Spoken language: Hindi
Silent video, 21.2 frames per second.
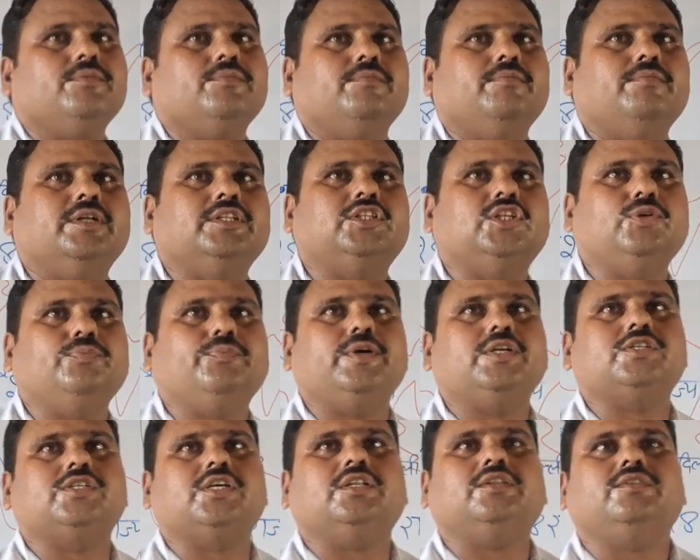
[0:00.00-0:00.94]
हैं
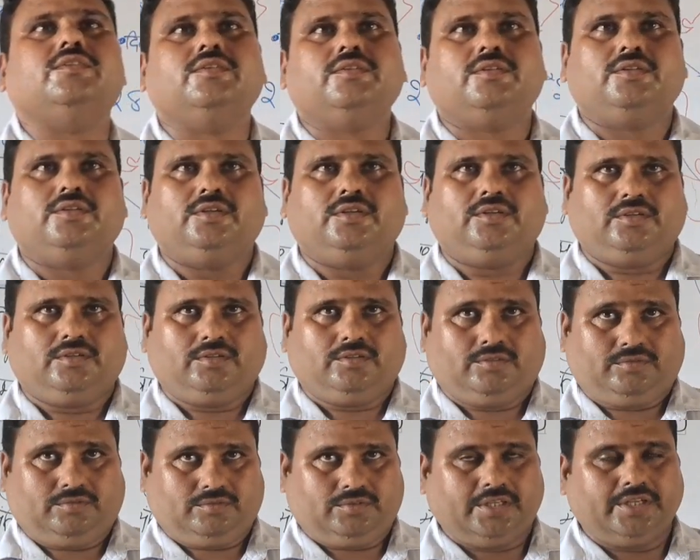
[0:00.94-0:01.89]
मंत्रिपरिषद
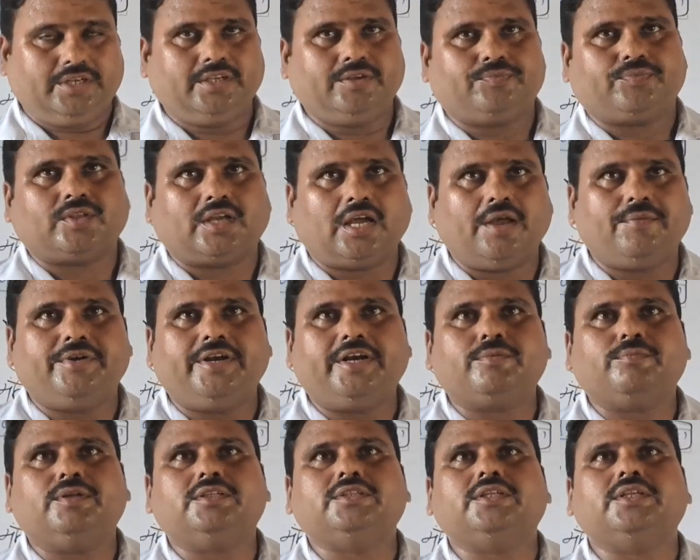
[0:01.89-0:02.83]
यानी
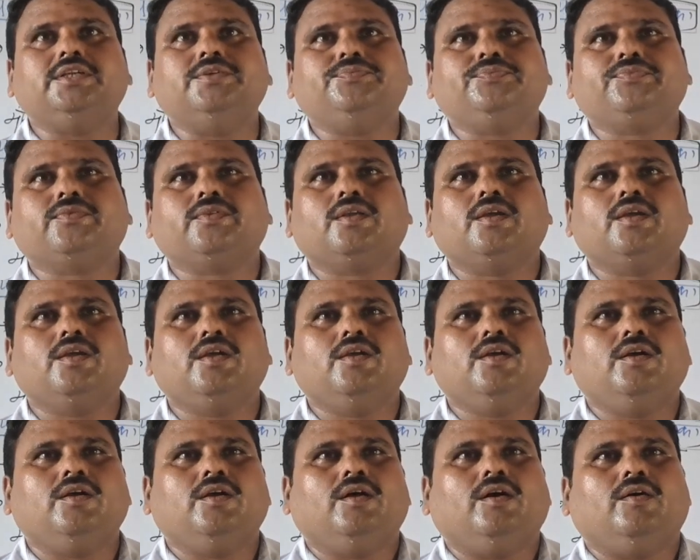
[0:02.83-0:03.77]
कैबिनेट मंत्री
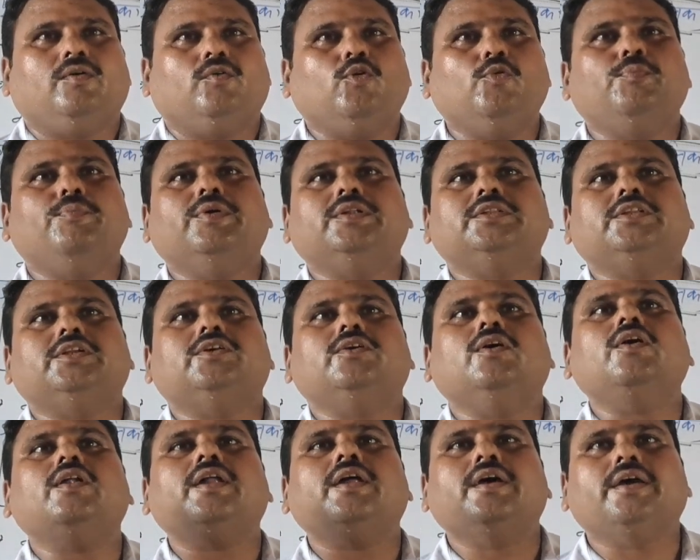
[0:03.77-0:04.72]
उपमंत्री
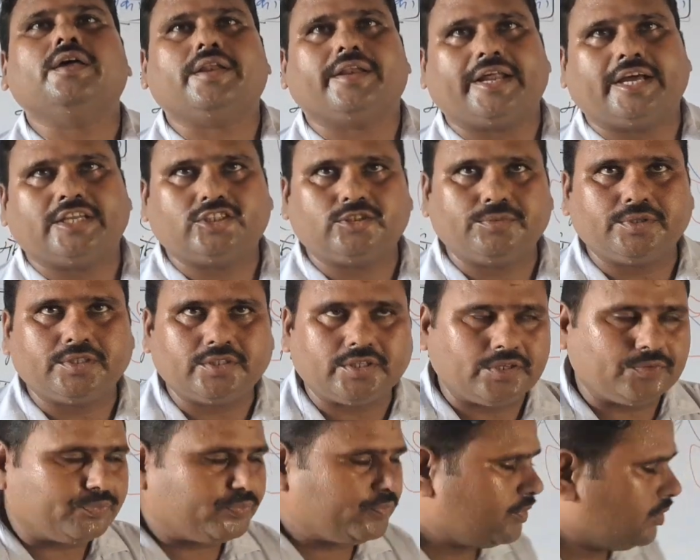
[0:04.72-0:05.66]
और राज्य
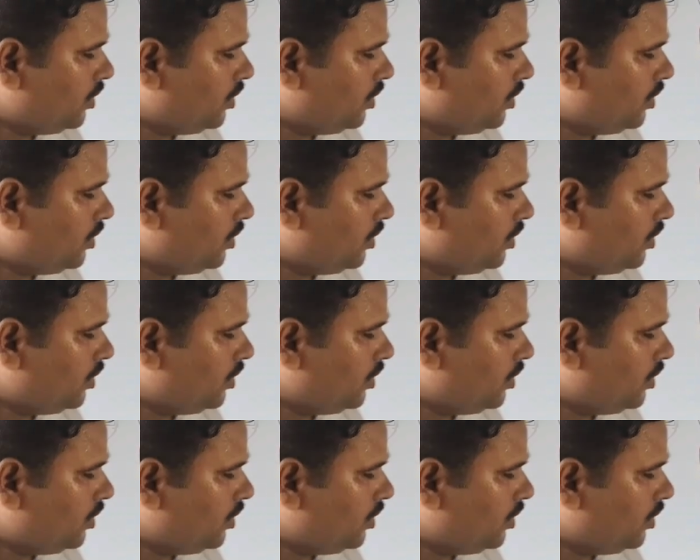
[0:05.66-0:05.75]
मंत्री